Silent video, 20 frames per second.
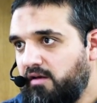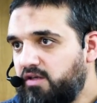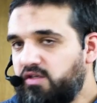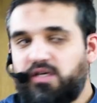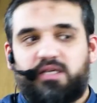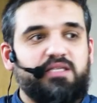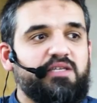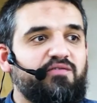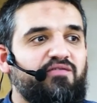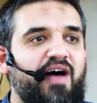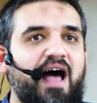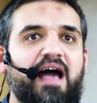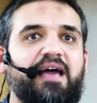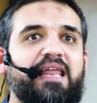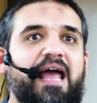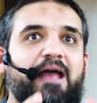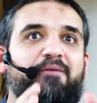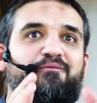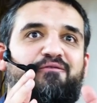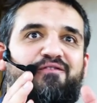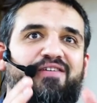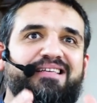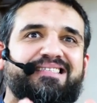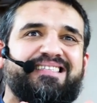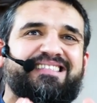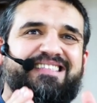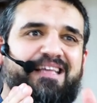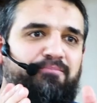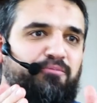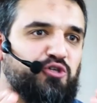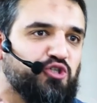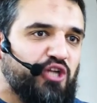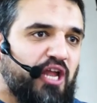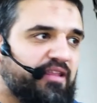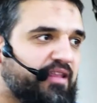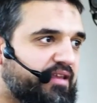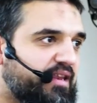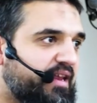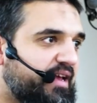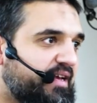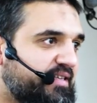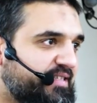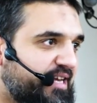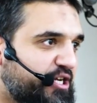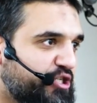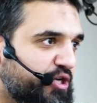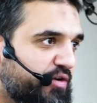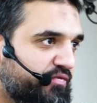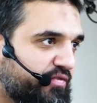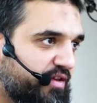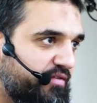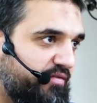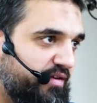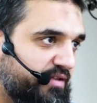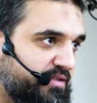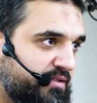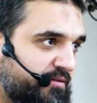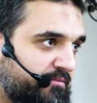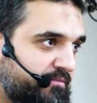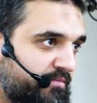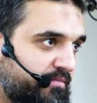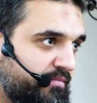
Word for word: sondern sie waren ein fester Bestandteil der Gesellschaft gewesen.